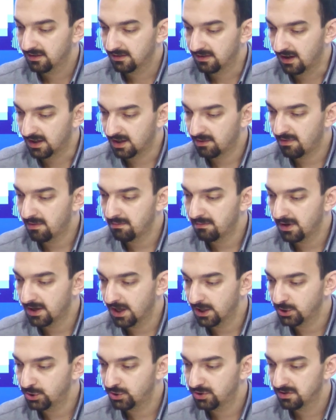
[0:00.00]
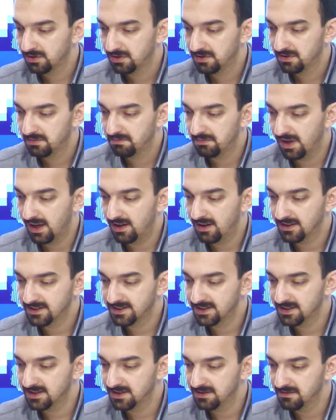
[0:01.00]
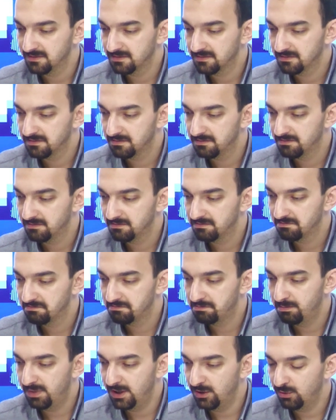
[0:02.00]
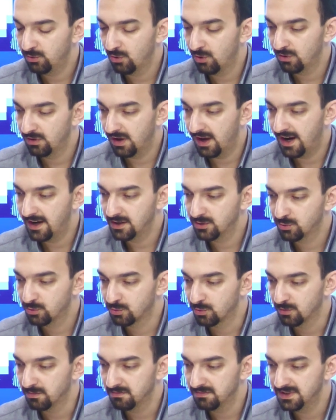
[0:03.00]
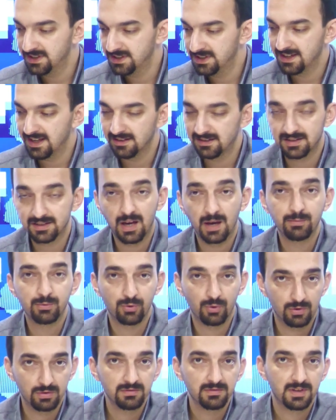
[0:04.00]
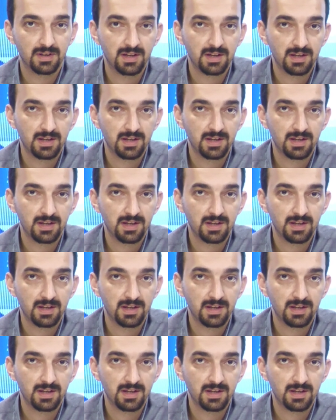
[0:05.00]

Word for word: Kahramanmaraş, Elazığ, Bingöl, Erzurum, Rize, Trabzon.